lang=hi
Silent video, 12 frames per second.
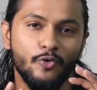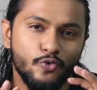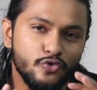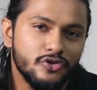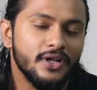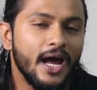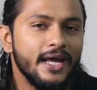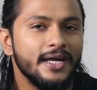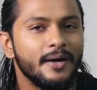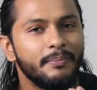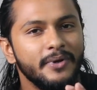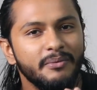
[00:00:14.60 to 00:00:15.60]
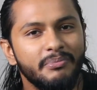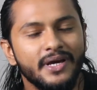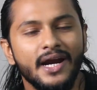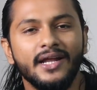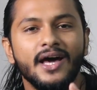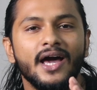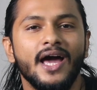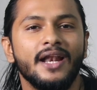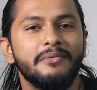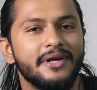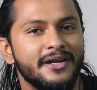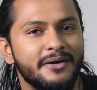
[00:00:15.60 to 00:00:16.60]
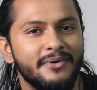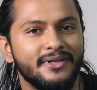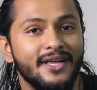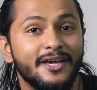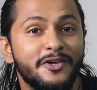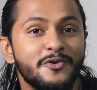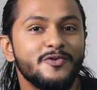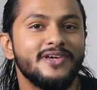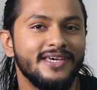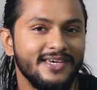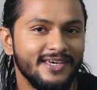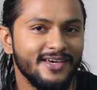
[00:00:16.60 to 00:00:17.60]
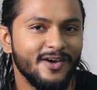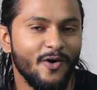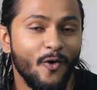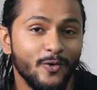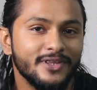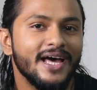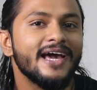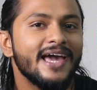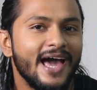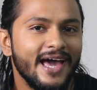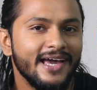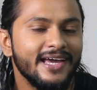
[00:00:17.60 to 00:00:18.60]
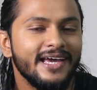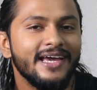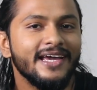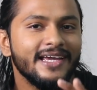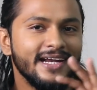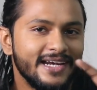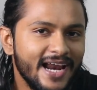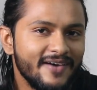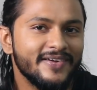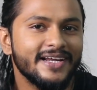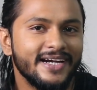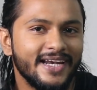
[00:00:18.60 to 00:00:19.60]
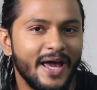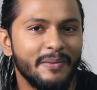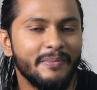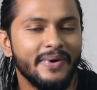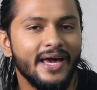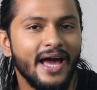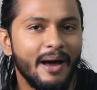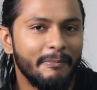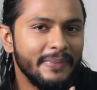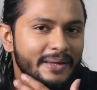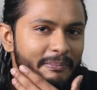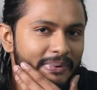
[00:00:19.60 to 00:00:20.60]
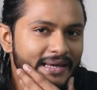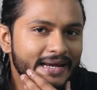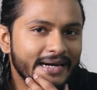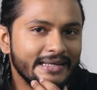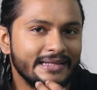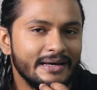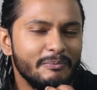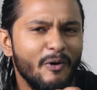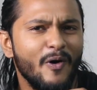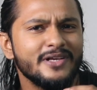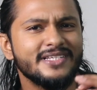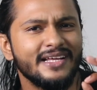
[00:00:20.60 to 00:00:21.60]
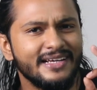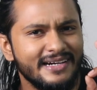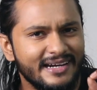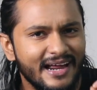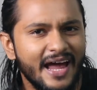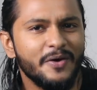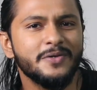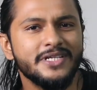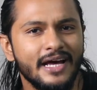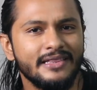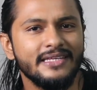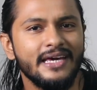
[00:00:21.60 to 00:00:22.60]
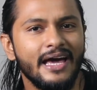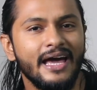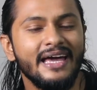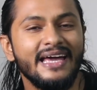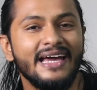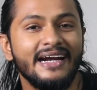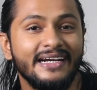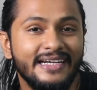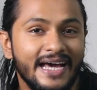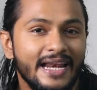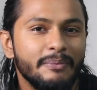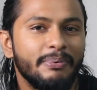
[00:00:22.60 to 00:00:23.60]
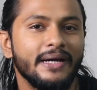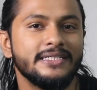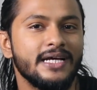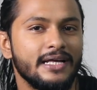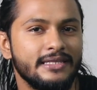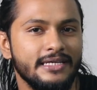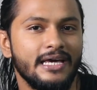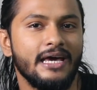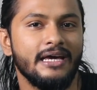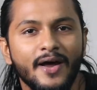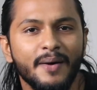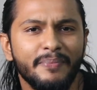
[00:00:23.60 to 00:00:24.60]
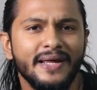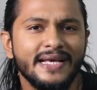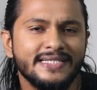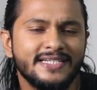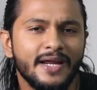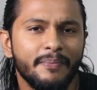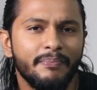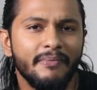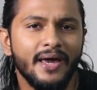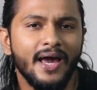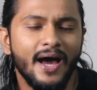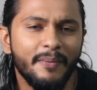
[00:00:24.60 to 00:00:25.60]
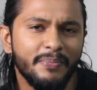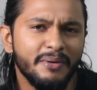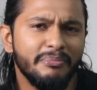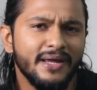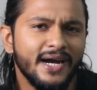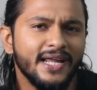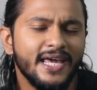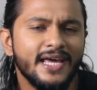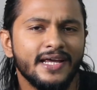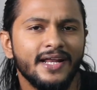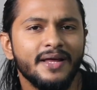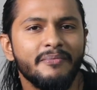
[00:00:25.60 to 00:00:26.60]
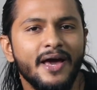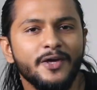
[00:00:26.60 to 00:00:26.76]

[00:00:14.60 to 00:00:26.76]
उतना ही अपनी बियर्ड का ख्याल भी रखना पड़ता है क्योंकि होता क्या है कि ट्रैवल के टाइम पे अपनी बियर्ड ना बहुत ज़्यादा ड्राई हो जाती है डल पड़ जाती है और अपने इस ट्रिप में अपनी बियर्ड केयर के लिए मैं